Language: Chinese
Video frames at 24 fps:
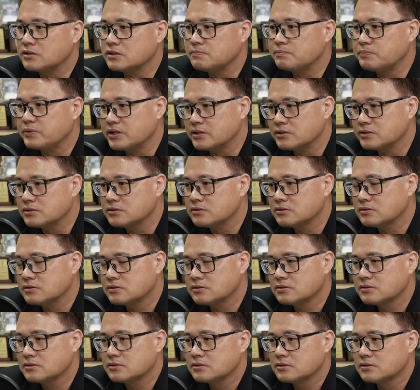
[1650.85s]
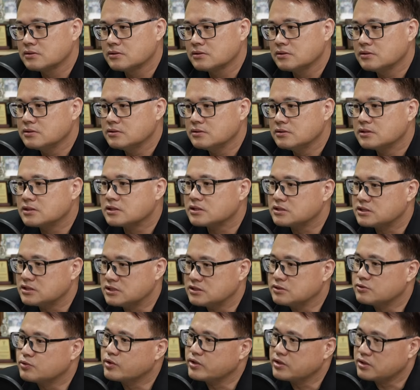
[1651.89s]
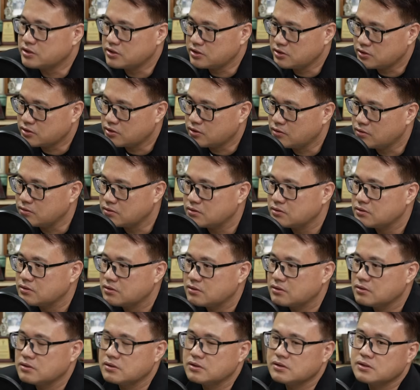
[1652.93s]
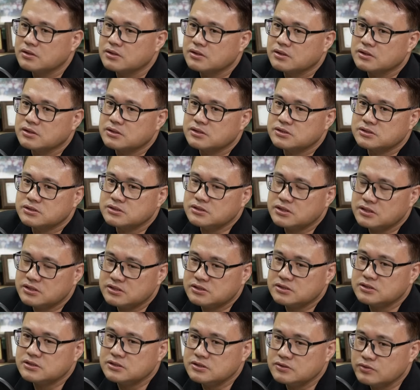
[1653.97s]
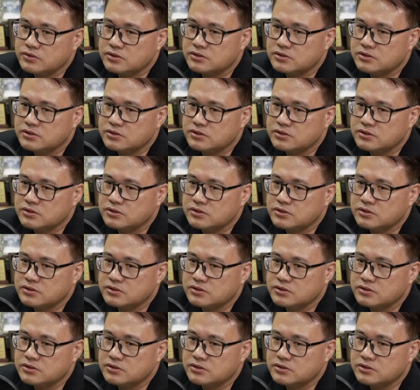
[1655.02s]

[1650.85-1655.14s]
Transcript: 了一边，那个心会很痛。对。可是也是因